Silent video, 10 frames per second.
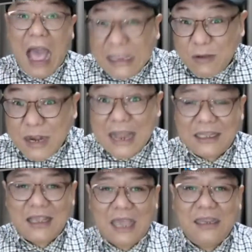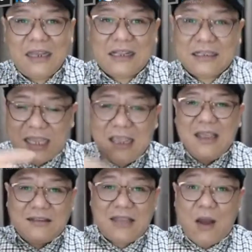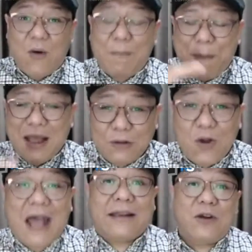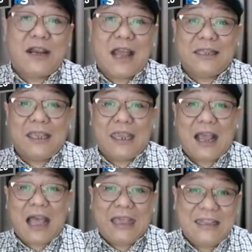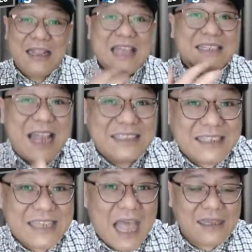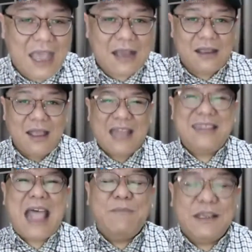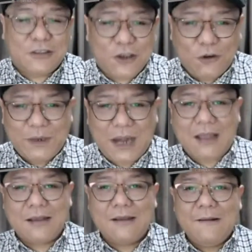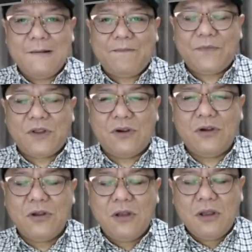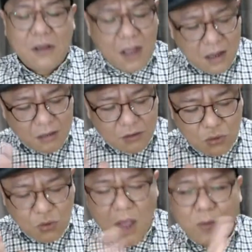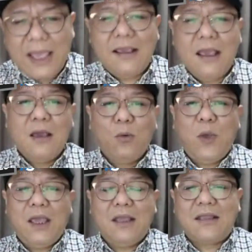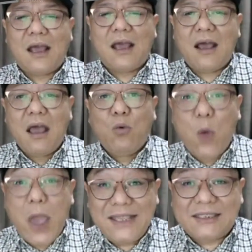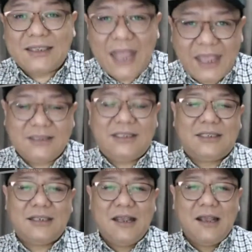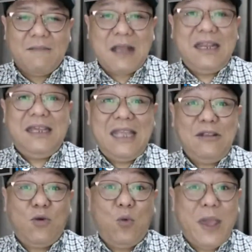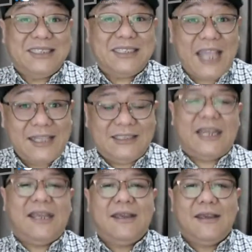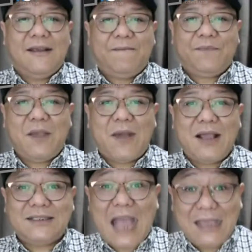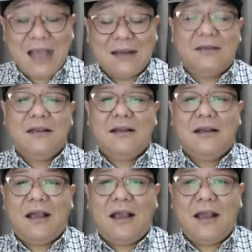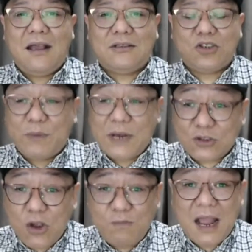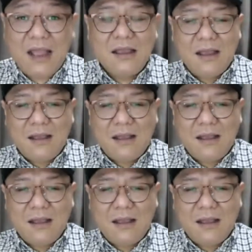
ayaw na natin kainin kasi dalawa, pangatlong araw na natin kinakain, nasasayang, ang daming sobra. So, uh, ah, do away with uh, wastage. Mali din yung wastage eh. Di ba? Sayang. Uh, sobra-sobra,